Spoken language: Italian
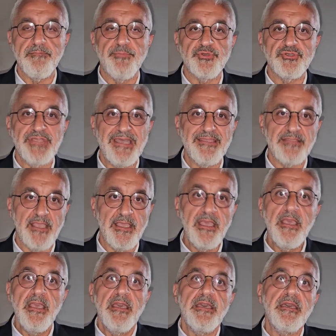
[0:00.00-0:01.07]
importante
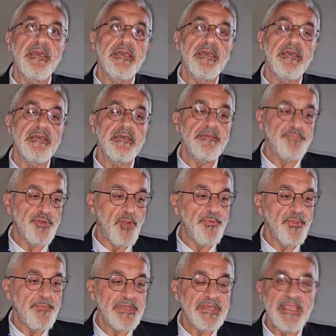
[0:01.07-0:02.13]
eh,
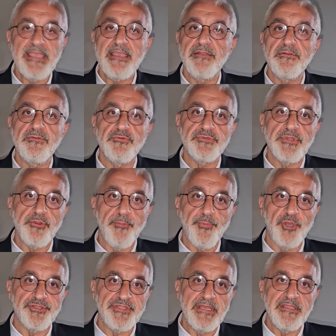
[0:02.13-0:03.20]
proprio perché un
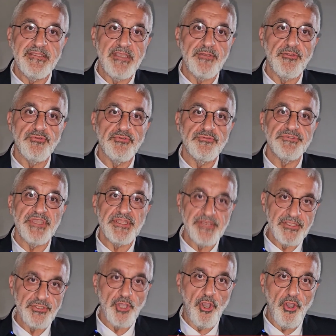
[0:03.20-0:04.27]
aeroporto all'interno di un
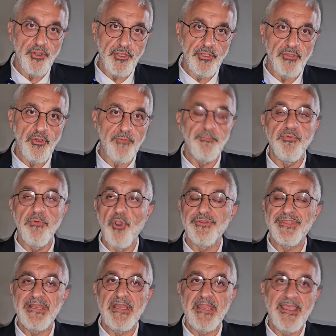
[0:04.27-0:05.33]
territorio o
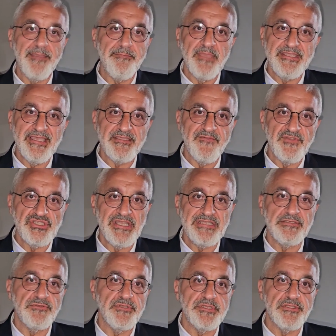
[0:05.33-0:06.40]
nelle immediate
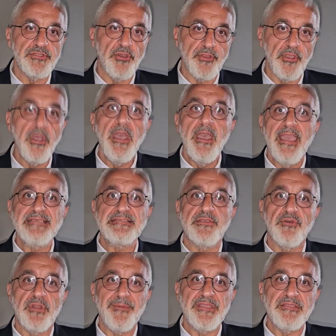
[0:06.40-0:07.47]
vicinanze di un territorio è
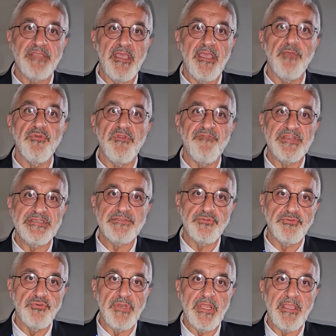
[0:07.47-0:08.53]
sicuramente
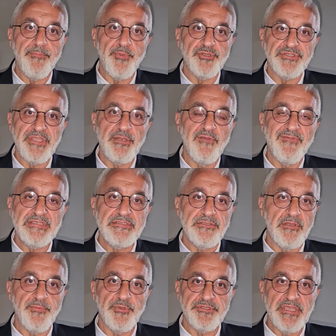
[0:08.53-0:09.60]
un'infrastruttura che porta
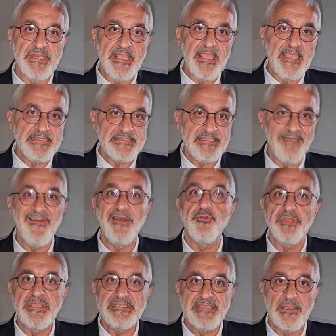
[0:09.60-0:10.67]
innovazione, porta ricchezza,
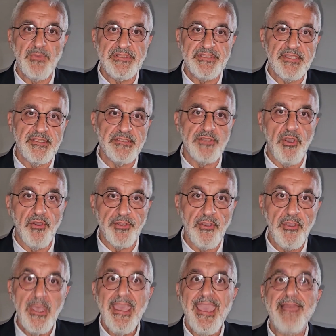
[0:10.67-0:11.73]
valorizza quel territorio
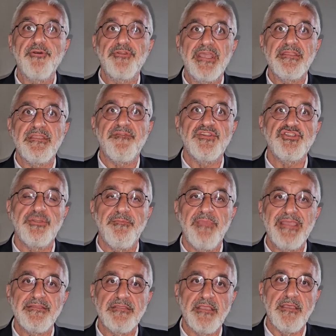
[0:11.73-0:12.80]
e lo rende
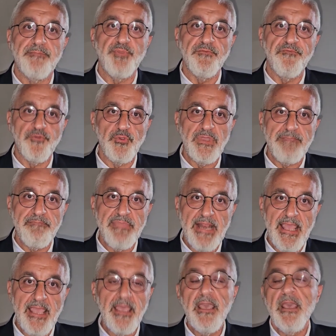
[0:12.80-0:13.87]
facilmente più
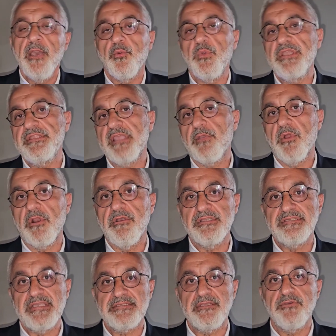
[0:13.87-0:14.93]
fruibile. Quindi è
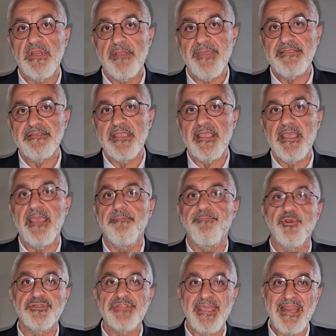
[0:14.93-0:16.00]
qualcosa sicuramente che
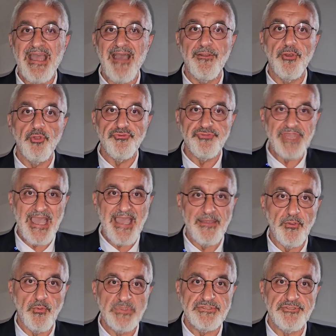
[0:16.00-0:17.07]
porterà
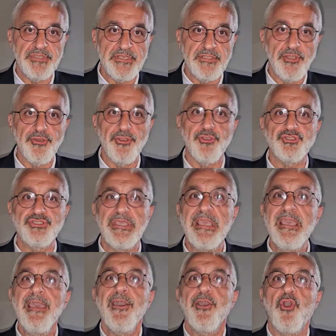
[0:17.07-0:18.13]
lontano questo territorio, così
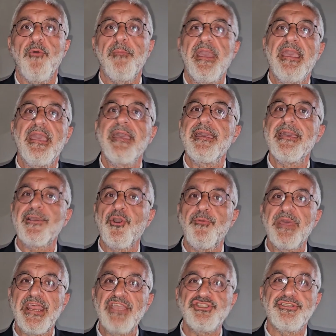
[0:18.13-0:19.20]
come, eh,
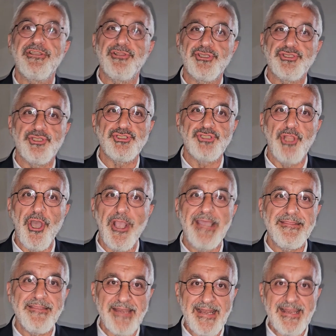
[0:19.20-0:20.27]
come recita il nostro
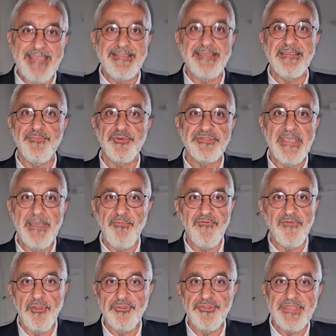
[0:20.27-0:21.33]
slogan, rallenta ti
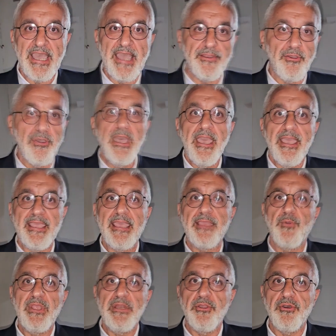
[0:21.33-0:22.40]
portiamo lontano, che è
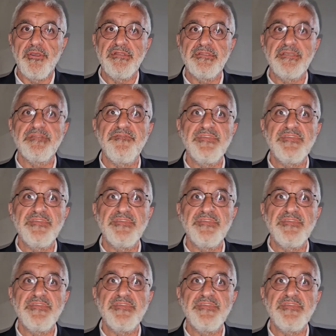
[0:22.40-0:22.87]
quello il, il